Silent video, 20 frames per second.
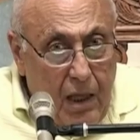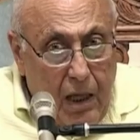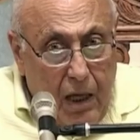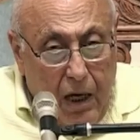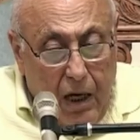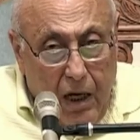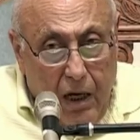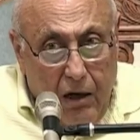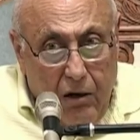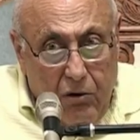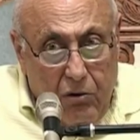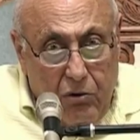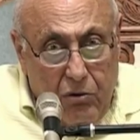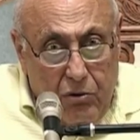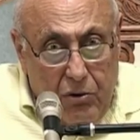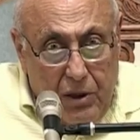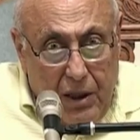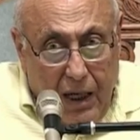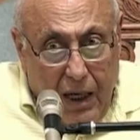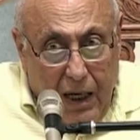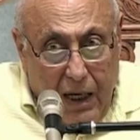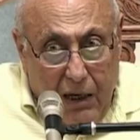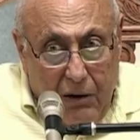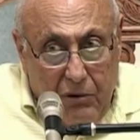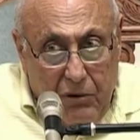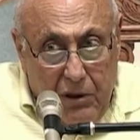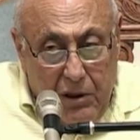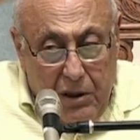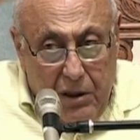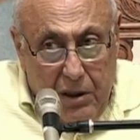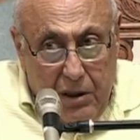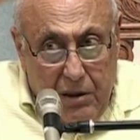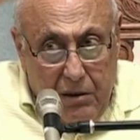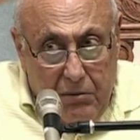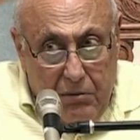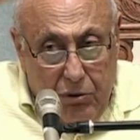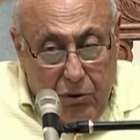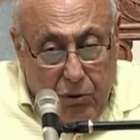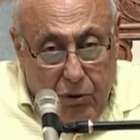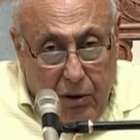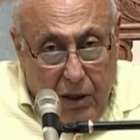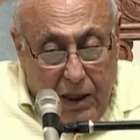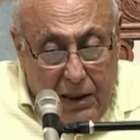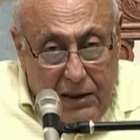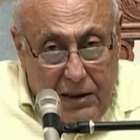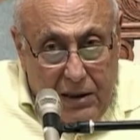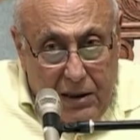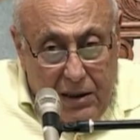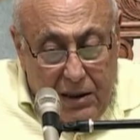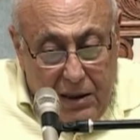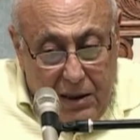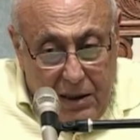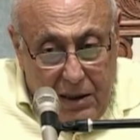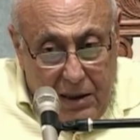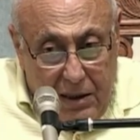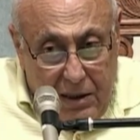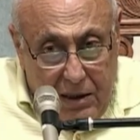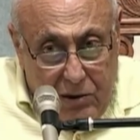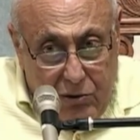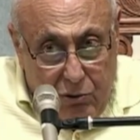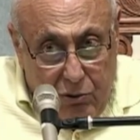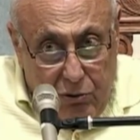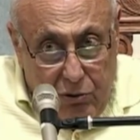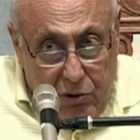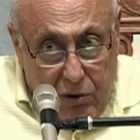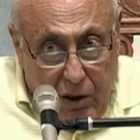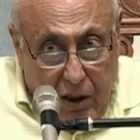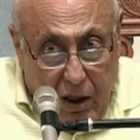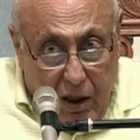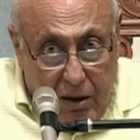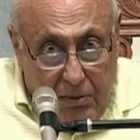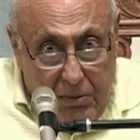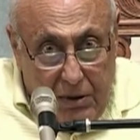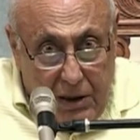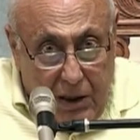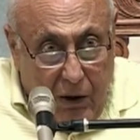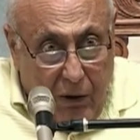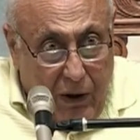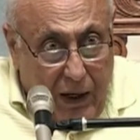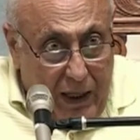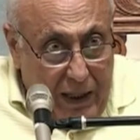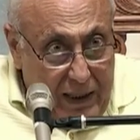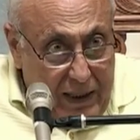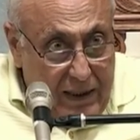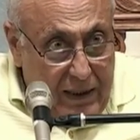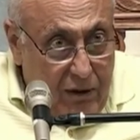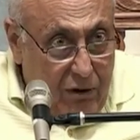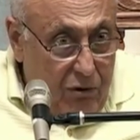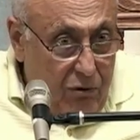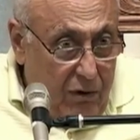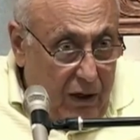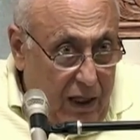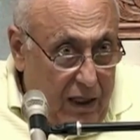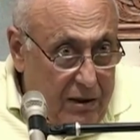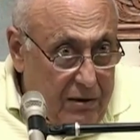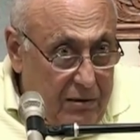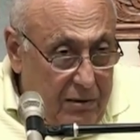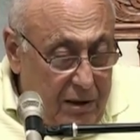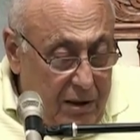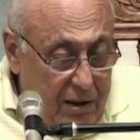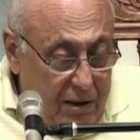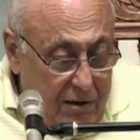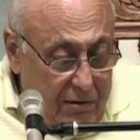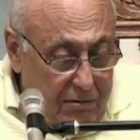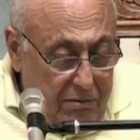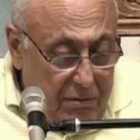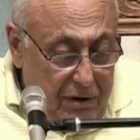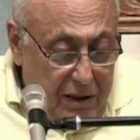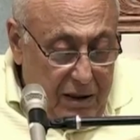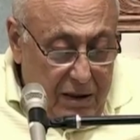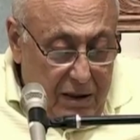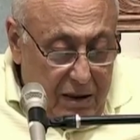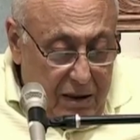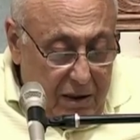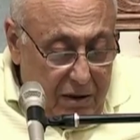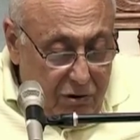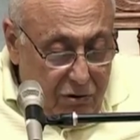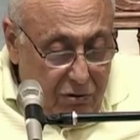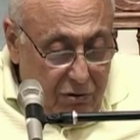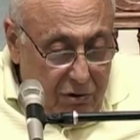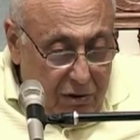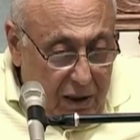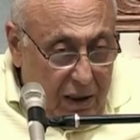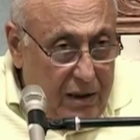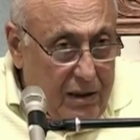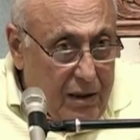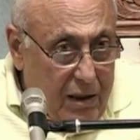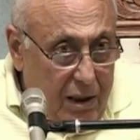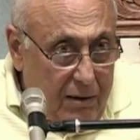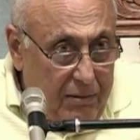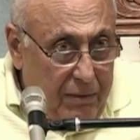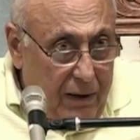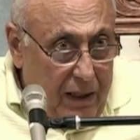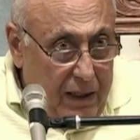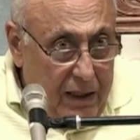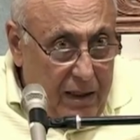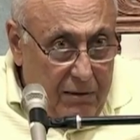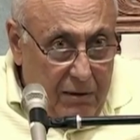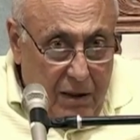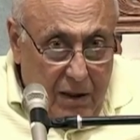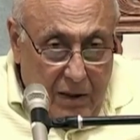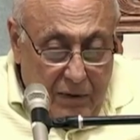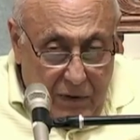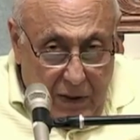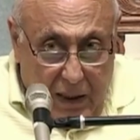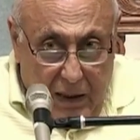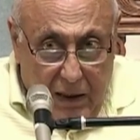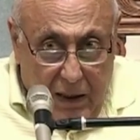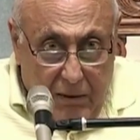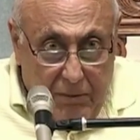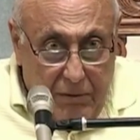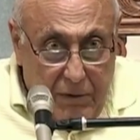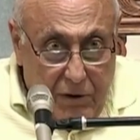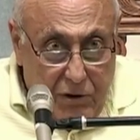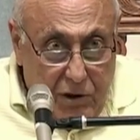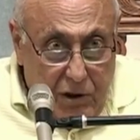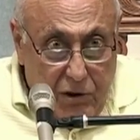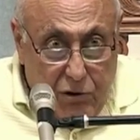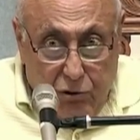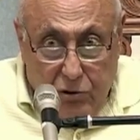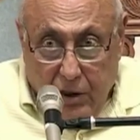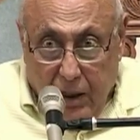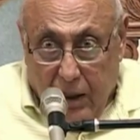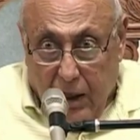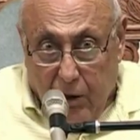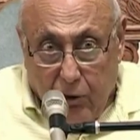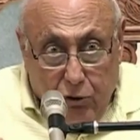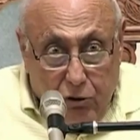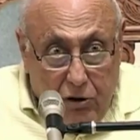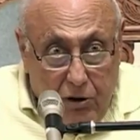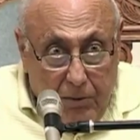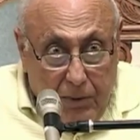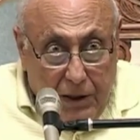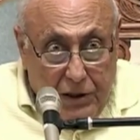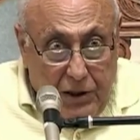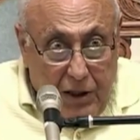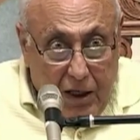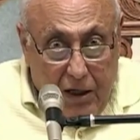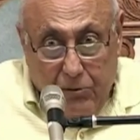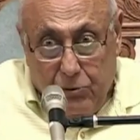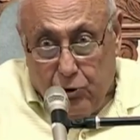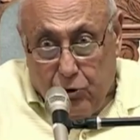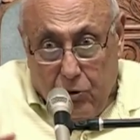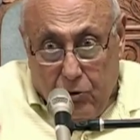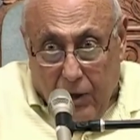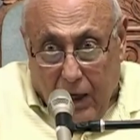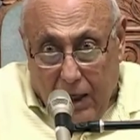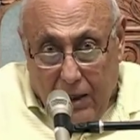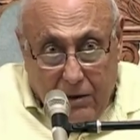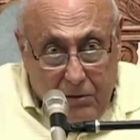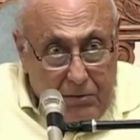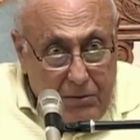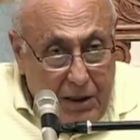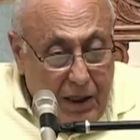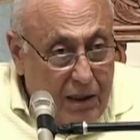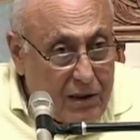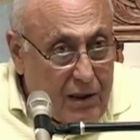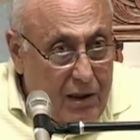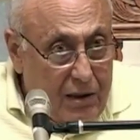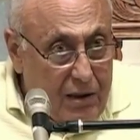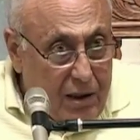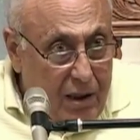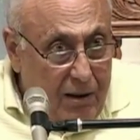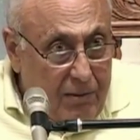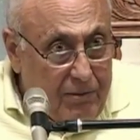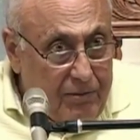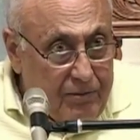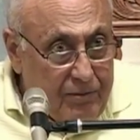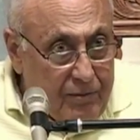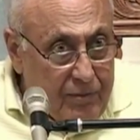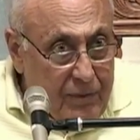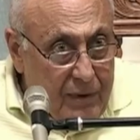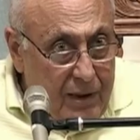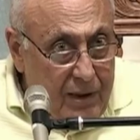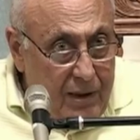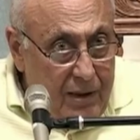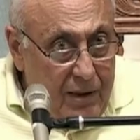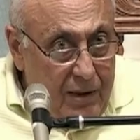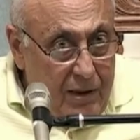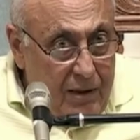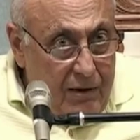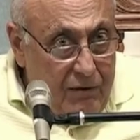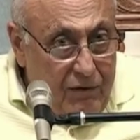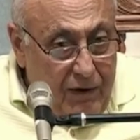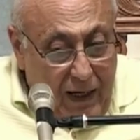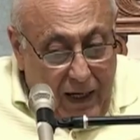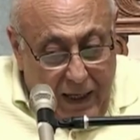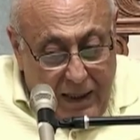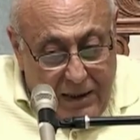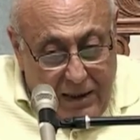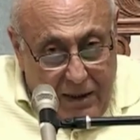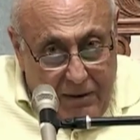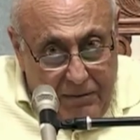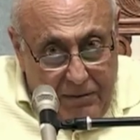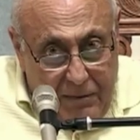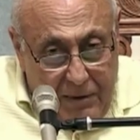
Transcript: أو يحاول بقدر السلطان بتاعه علينا كل واحد بيدي سلطان للرب عليه يعني الرب ليه سلطان على كل البشر لكن مش كل واحد بيخضع للرب فحسب